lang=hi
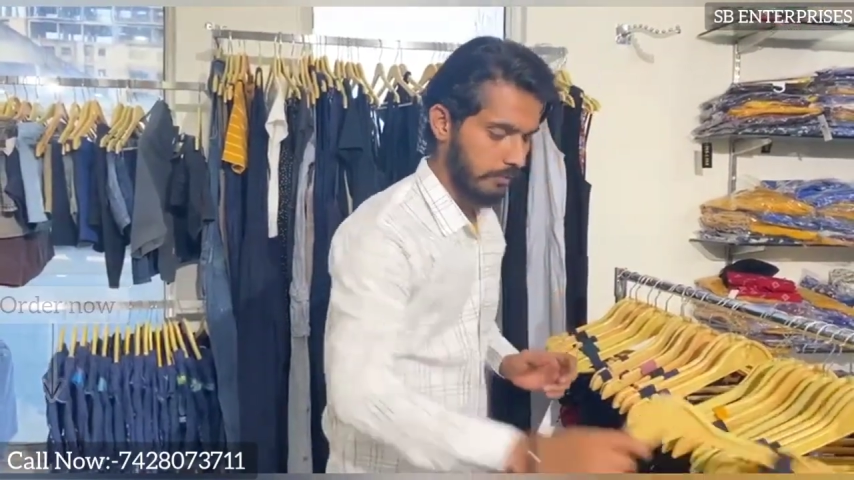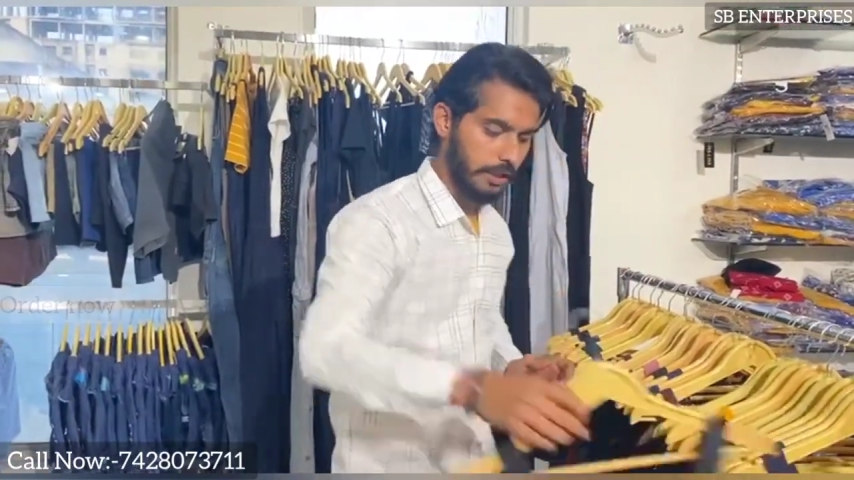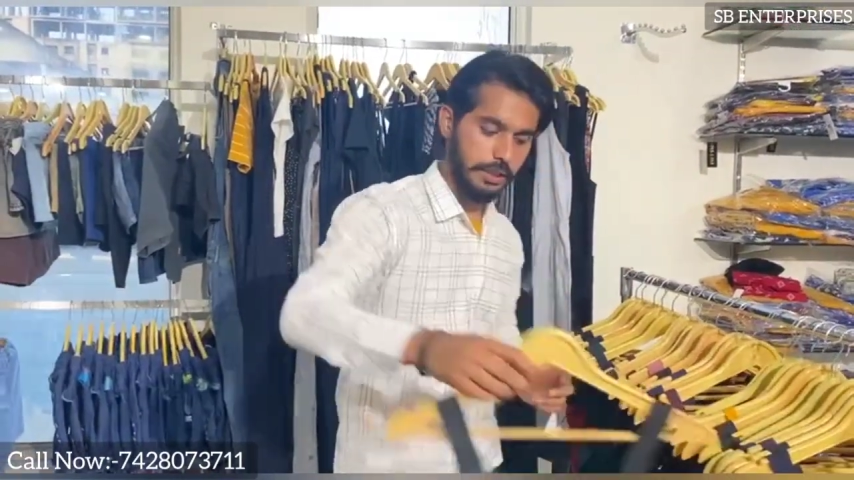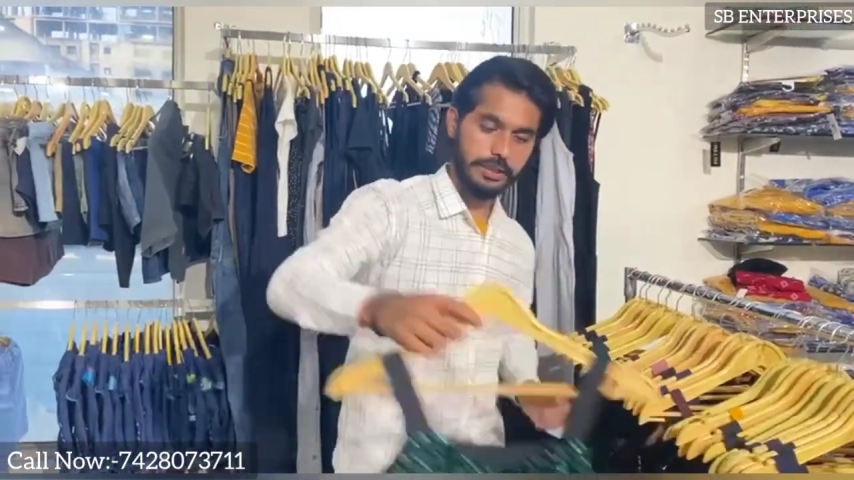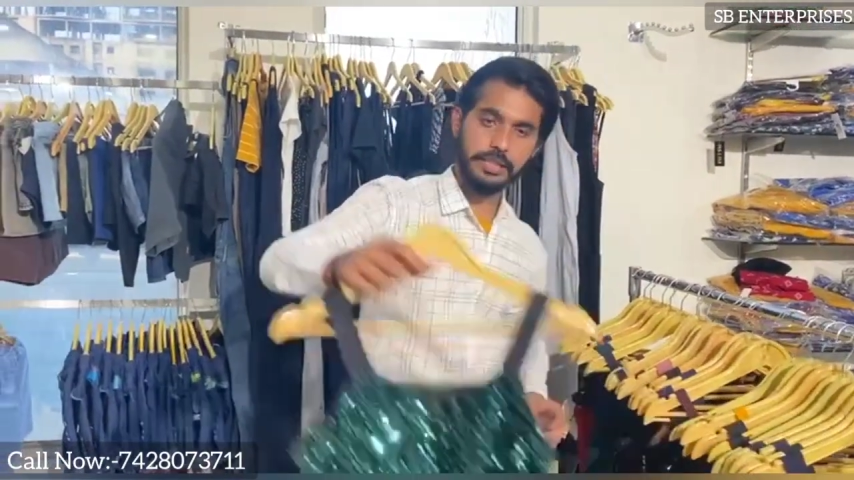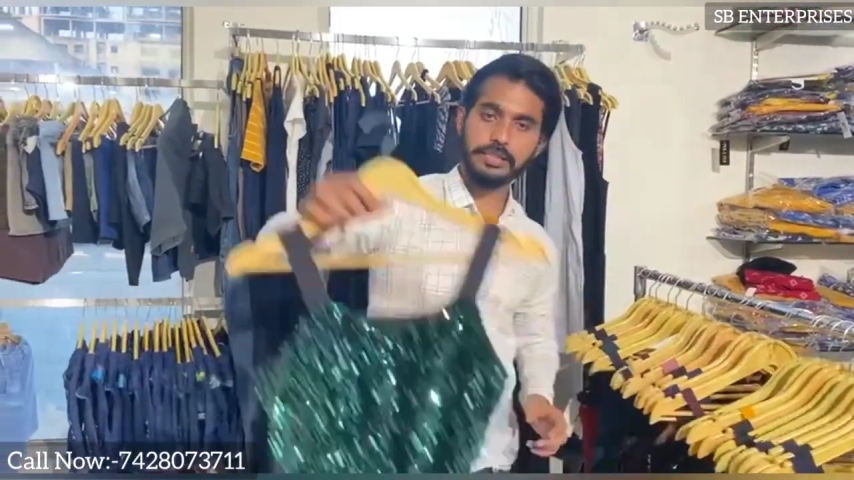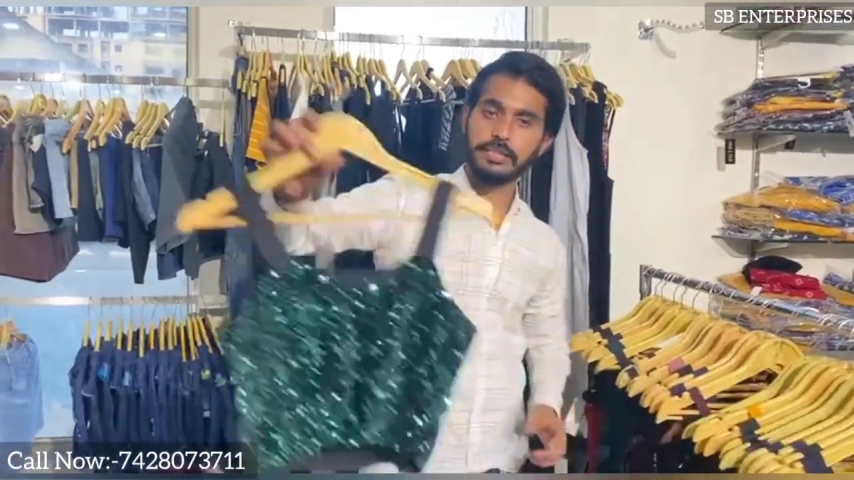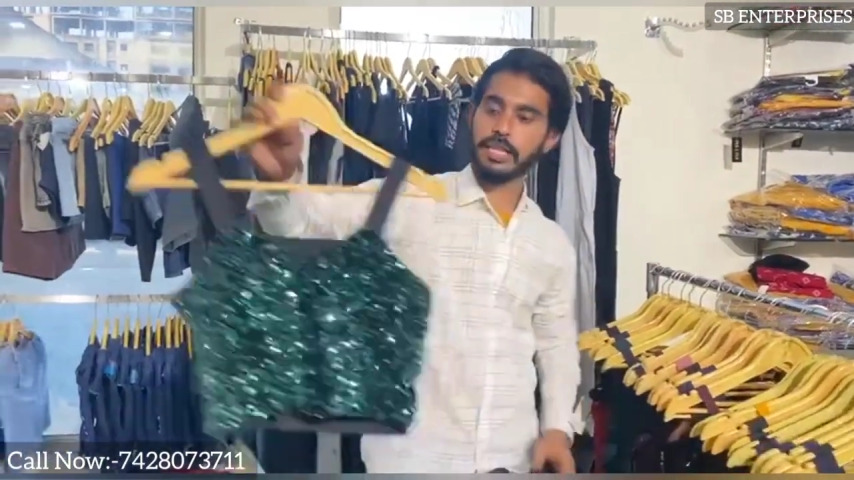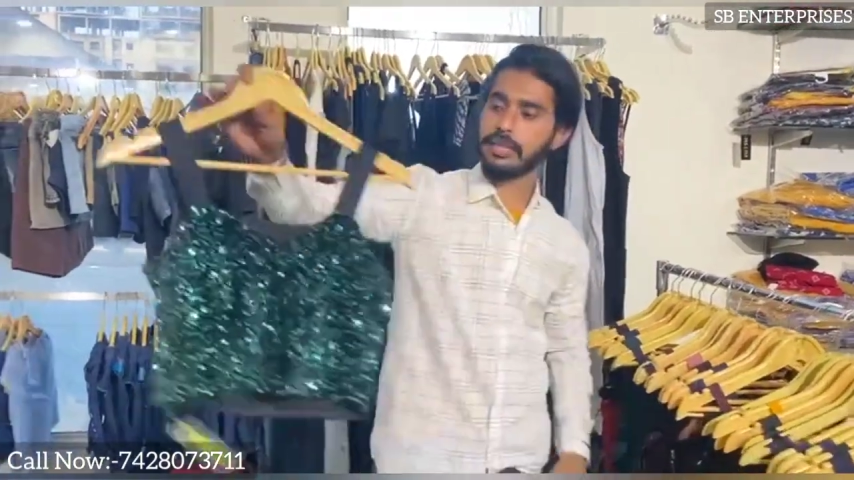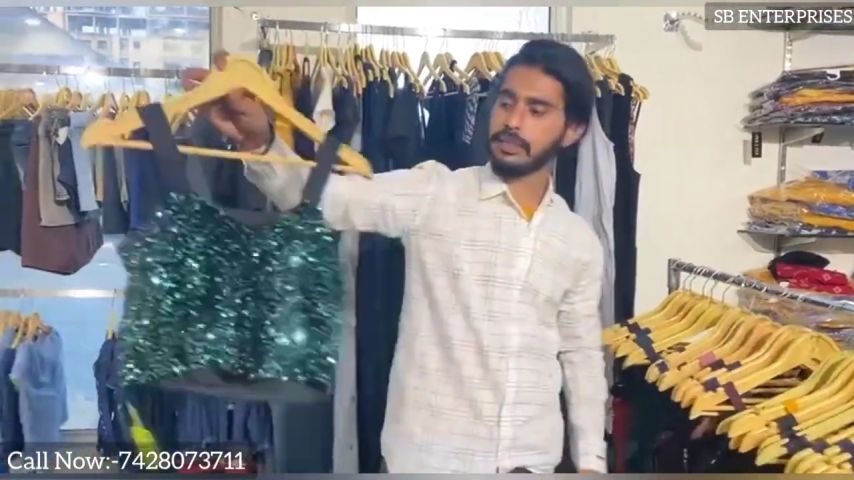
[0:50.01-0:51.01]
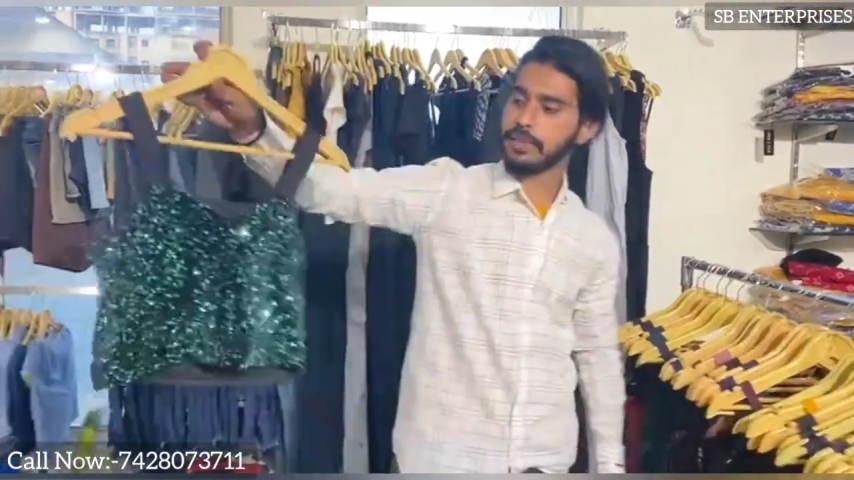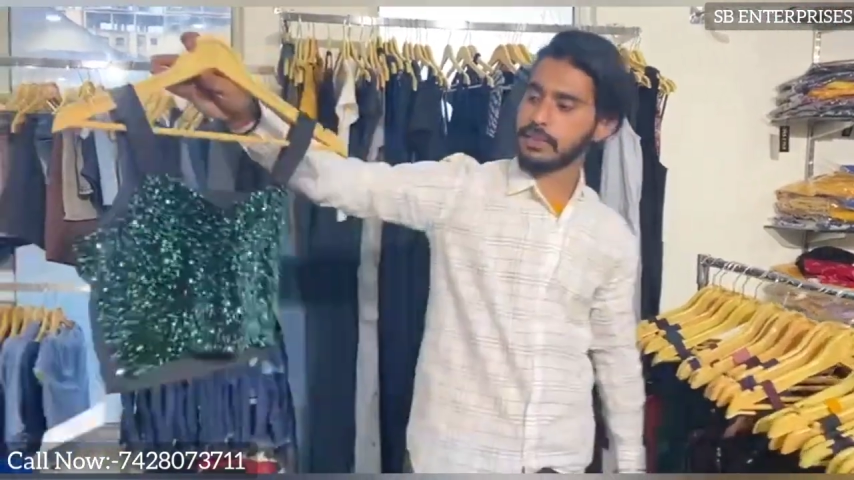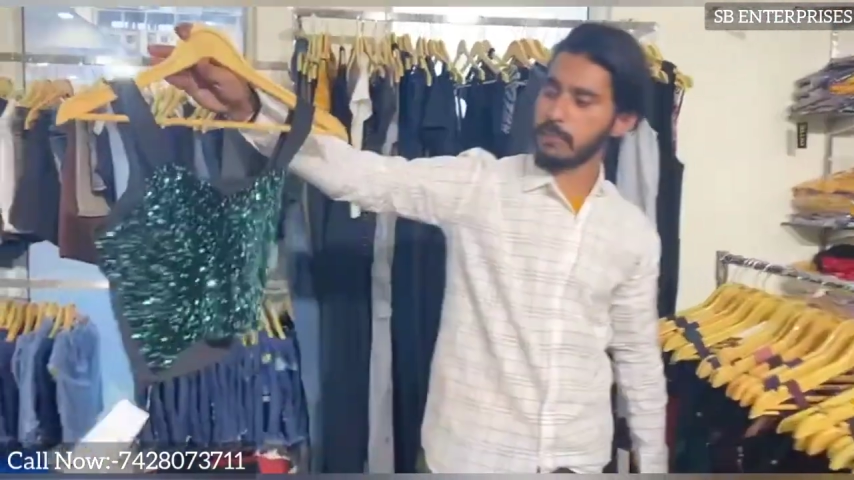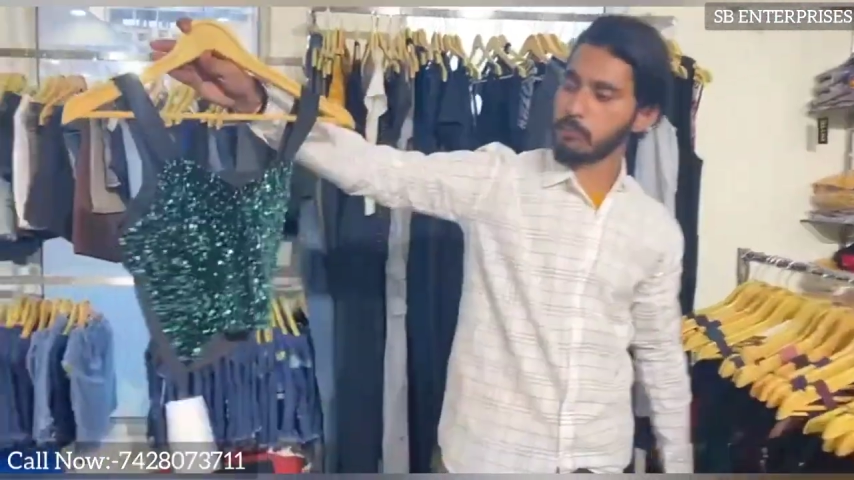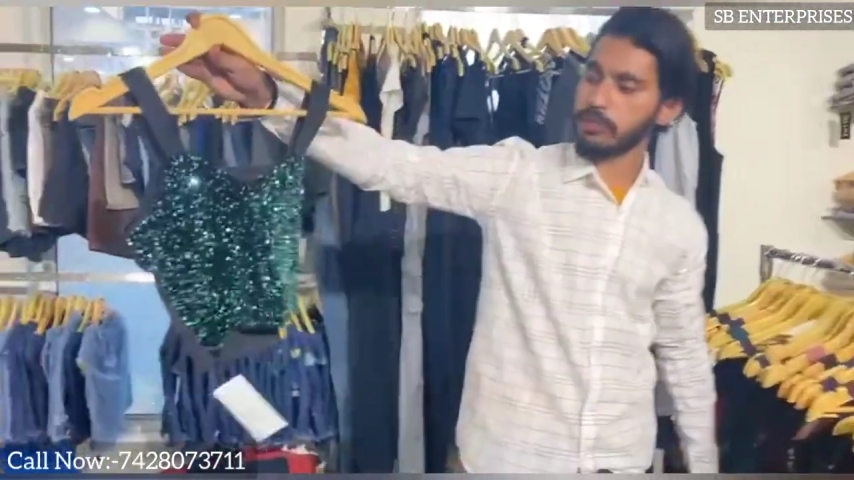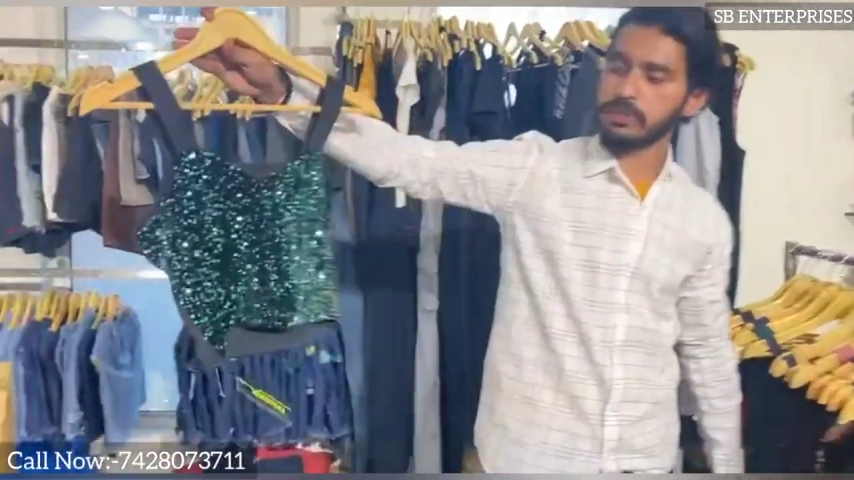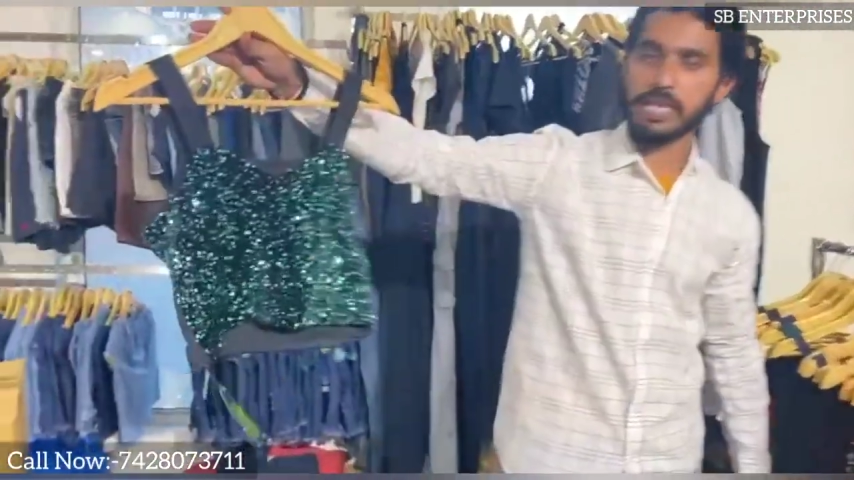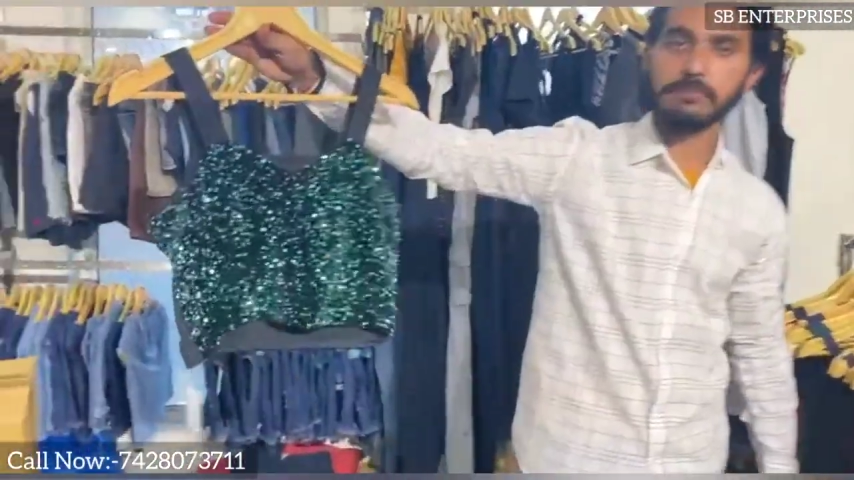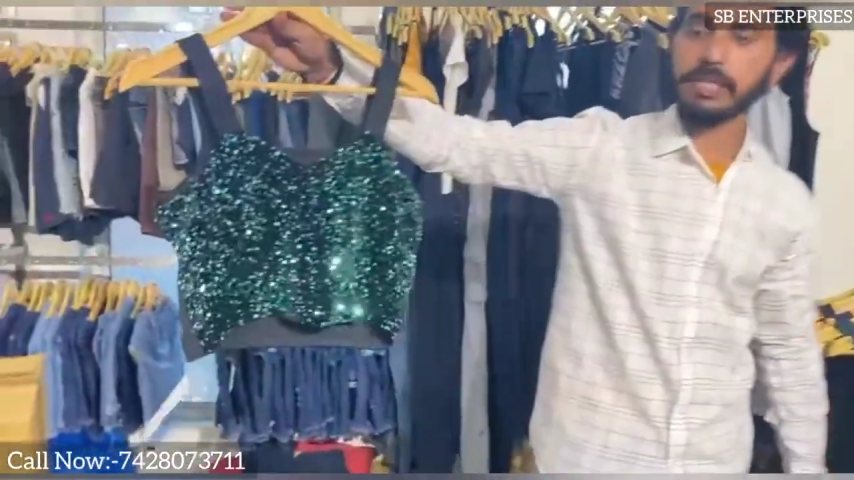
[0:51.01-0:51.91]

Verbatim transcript: ये देखिए इसके अंदर ऐसे ऐसे आपको डिज़ाइन